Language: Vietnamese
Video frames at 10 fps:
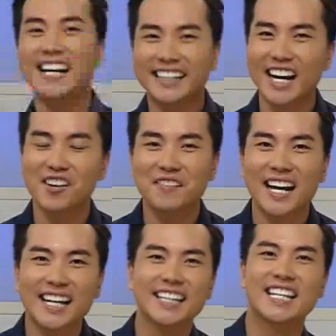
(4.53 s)
Ngày hôm
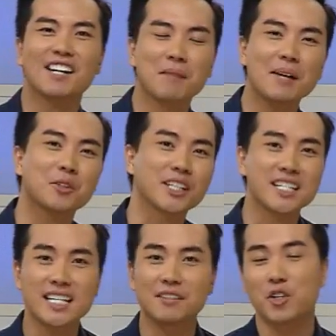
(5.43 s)
nay, gian bếp của
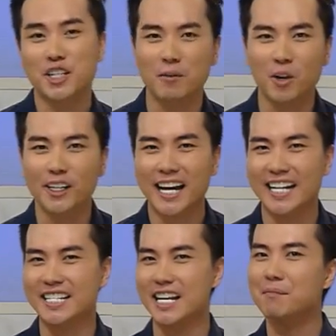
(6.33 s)
chương trình Vui Sống Mỗi
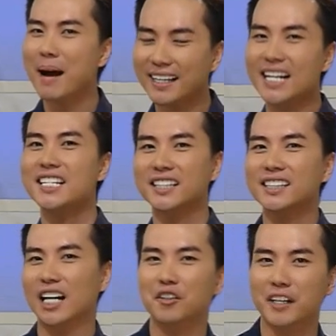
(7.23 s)
Ngày sẽ mang đến cho
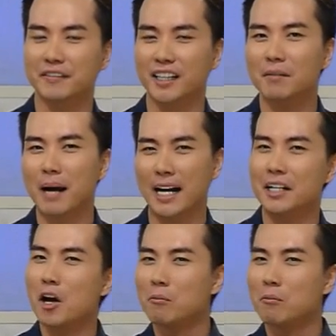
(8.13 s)
tất cả quý vị và các bạn